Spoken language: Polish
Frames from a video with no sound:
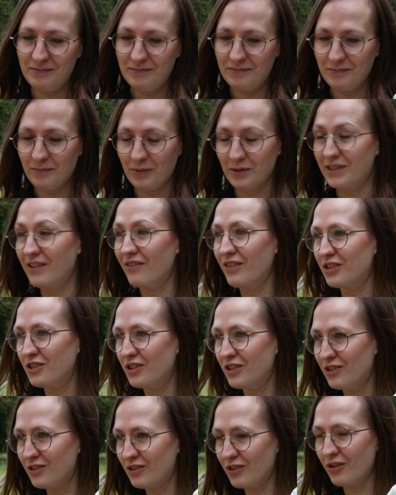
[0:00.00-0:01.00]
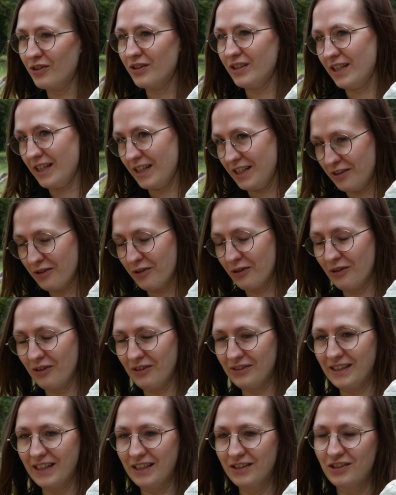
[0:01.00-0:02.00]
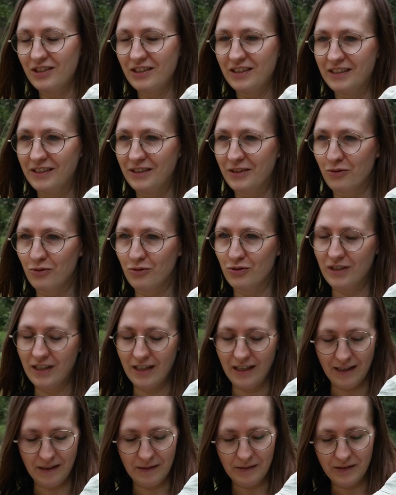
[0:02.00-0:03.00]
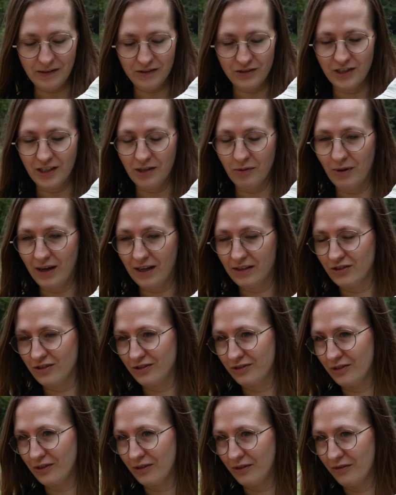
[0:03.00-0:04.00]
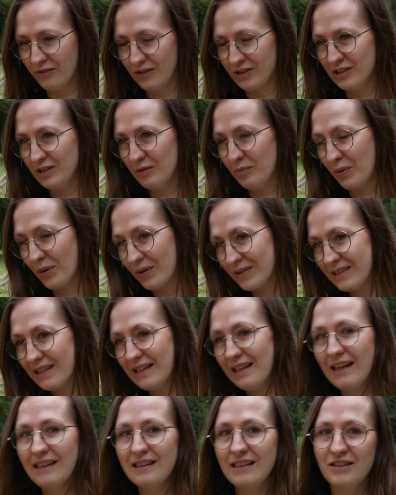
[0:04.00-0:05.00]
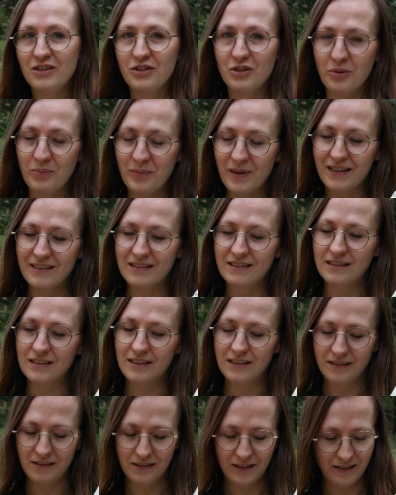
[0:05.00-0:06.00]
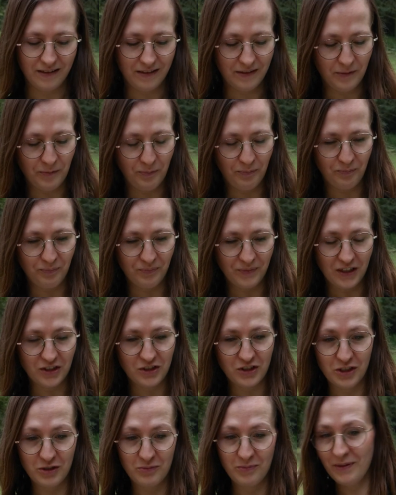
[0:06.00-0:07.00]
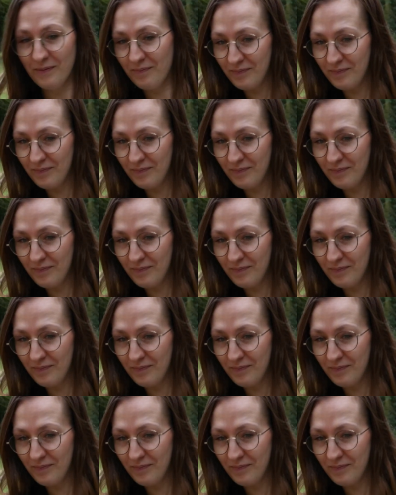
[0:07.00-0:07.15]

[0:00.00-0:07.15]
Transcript: mm, poznawać historię i oglądać e, różne e, dzieła, czy to właśnie porcelany, czy obrazy, rzeźby.